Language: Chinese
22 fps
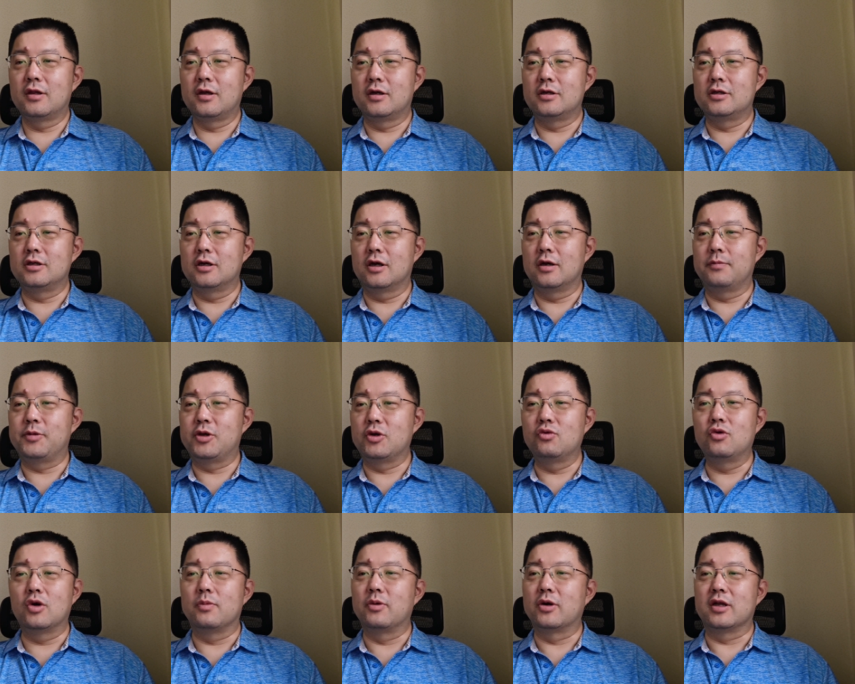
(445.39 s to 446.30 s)
但是呃，
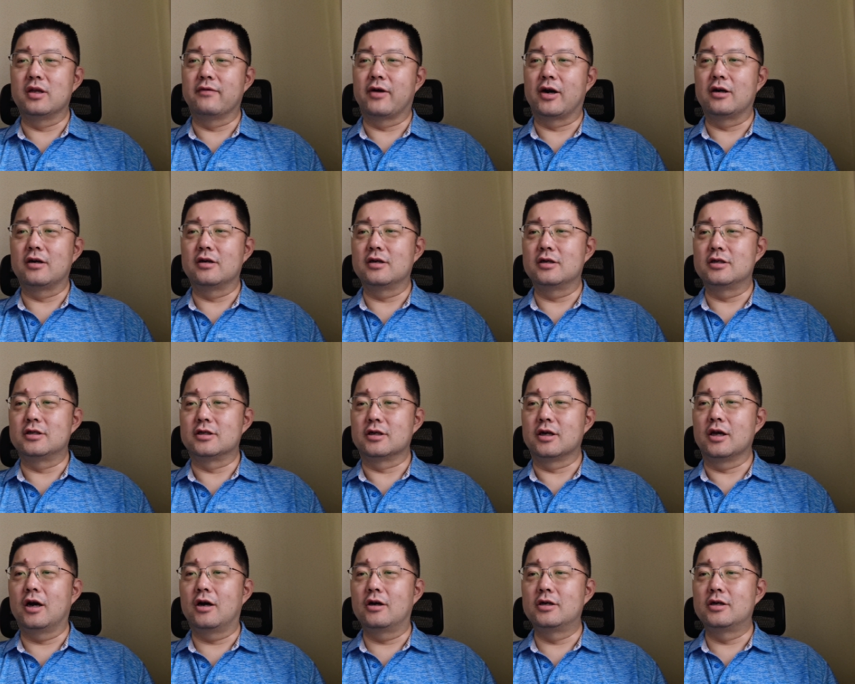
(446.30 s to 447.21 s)
苹果不跟你玩这个，
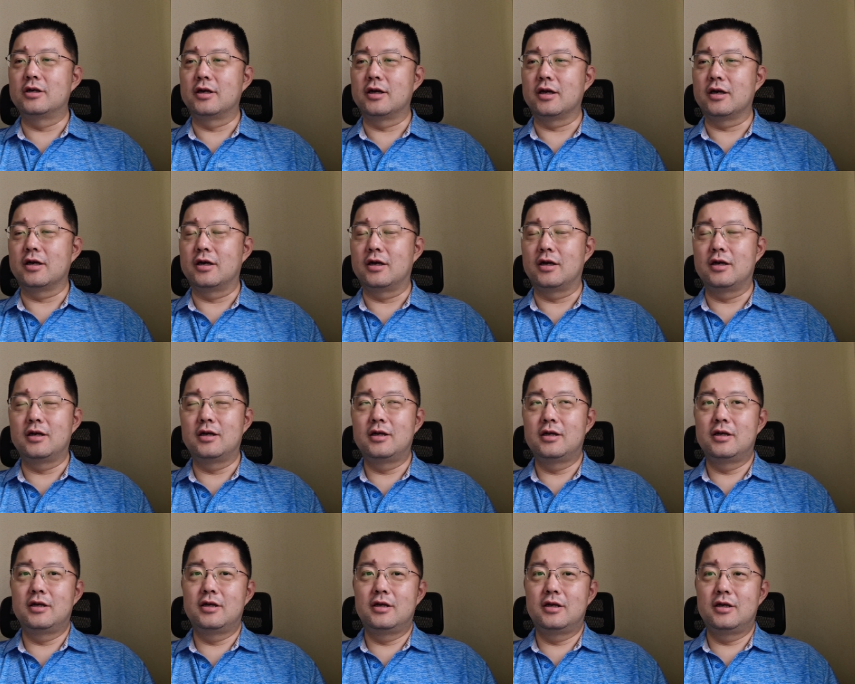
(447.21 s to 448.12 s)
只要是这个
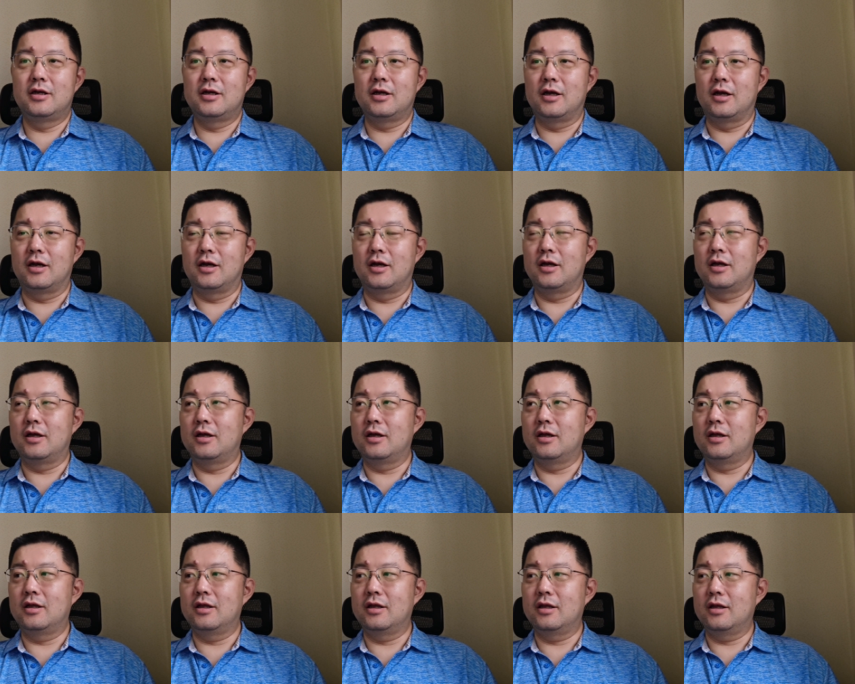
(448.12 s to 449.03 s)
呃，
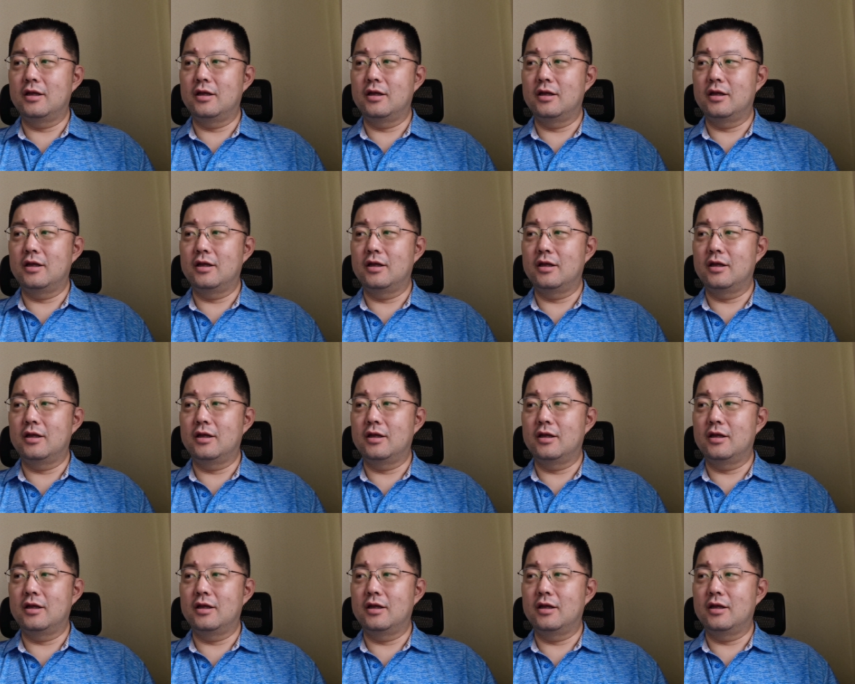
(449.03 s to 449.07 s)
